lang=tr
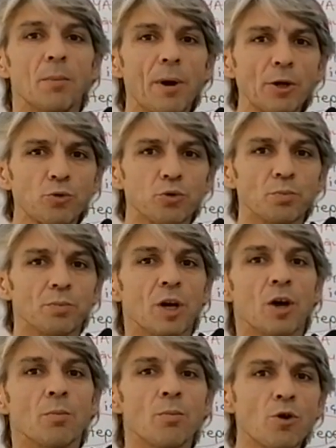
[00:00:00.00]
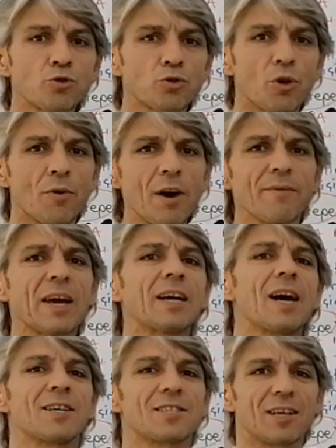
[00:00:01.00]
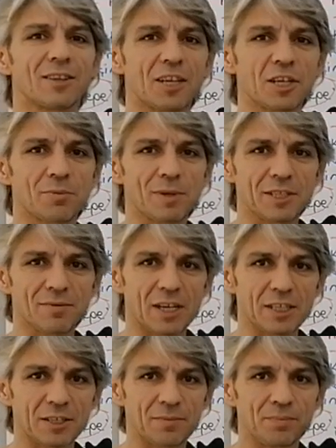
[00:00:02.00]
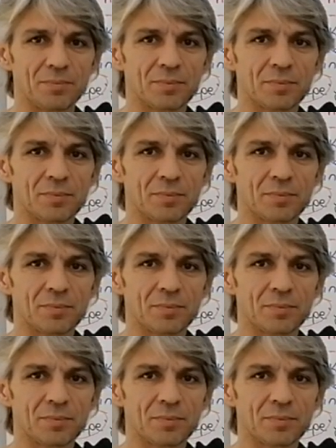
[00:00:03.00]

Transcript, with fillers: Batum, Moskova ve Kars Antlaşması var.